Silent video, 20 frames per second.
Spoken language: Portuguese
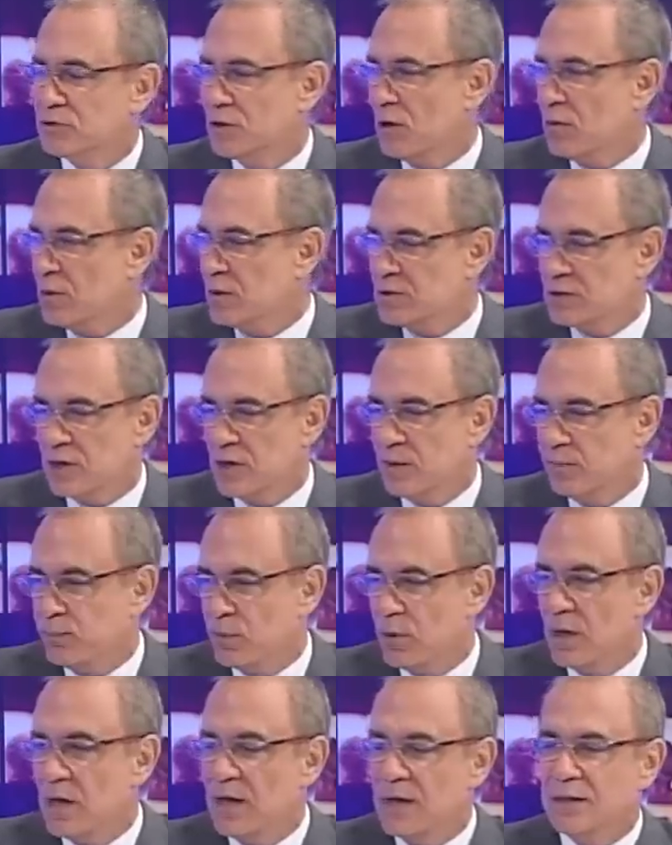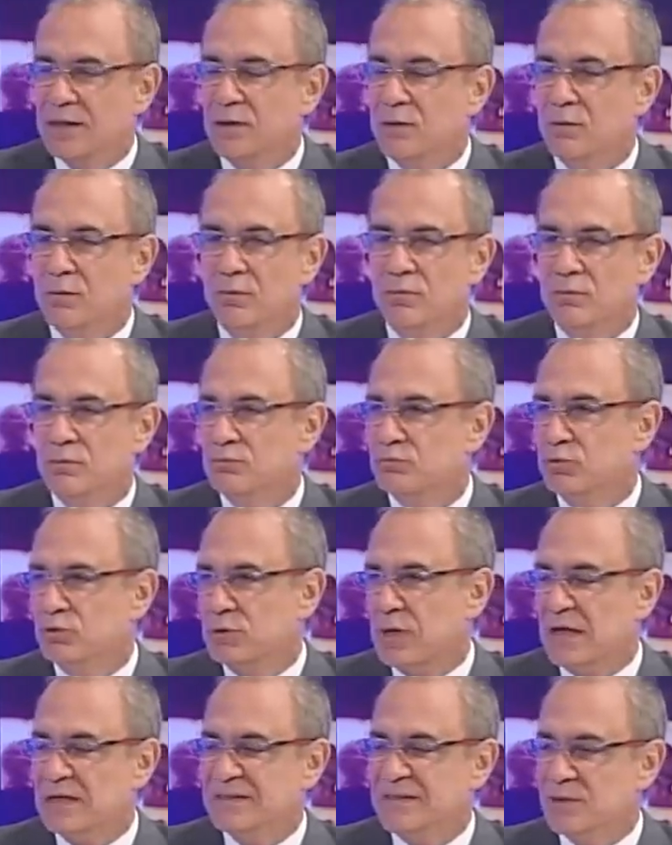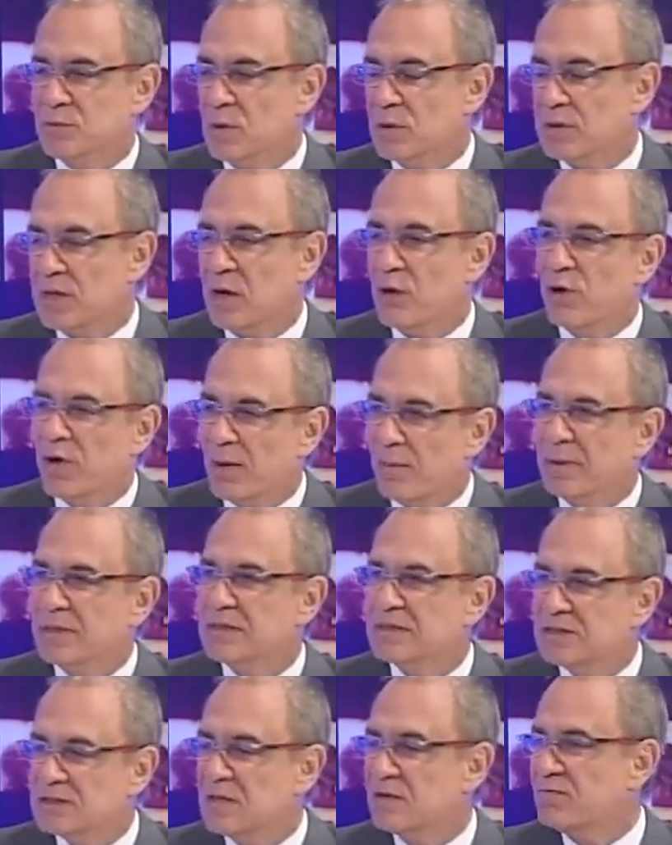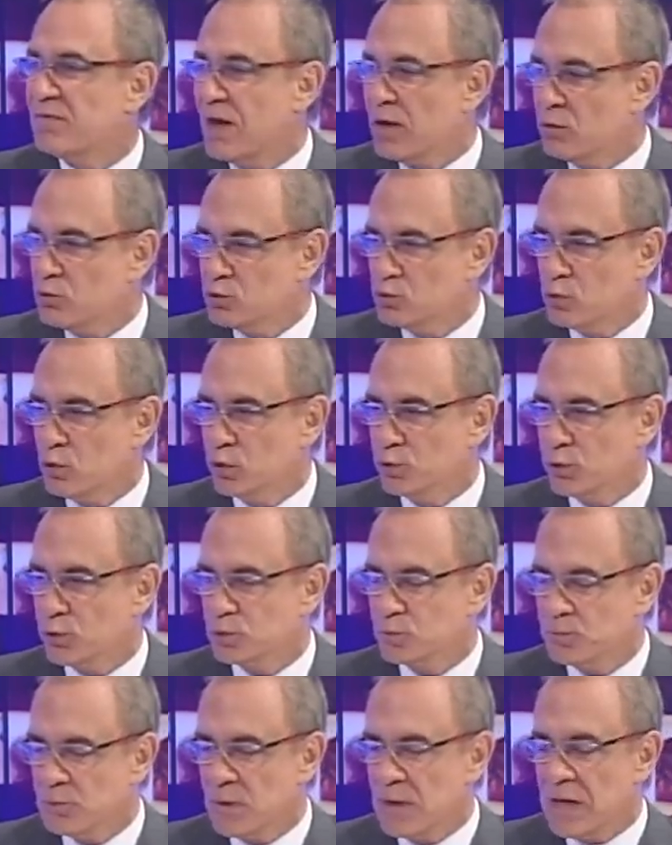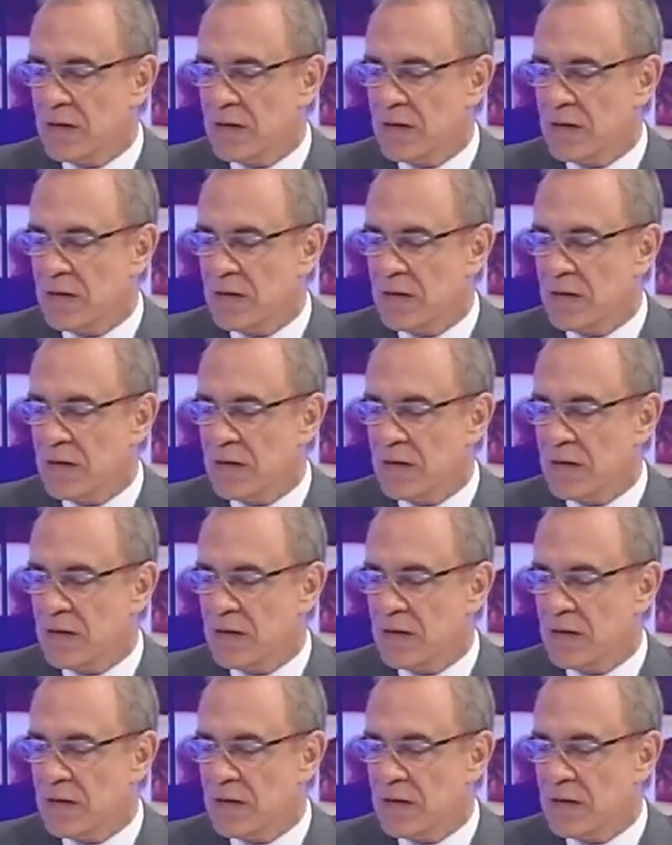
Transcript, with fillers: É um exemplo que eu estou trazendo aqui agora, mas existem vários outros.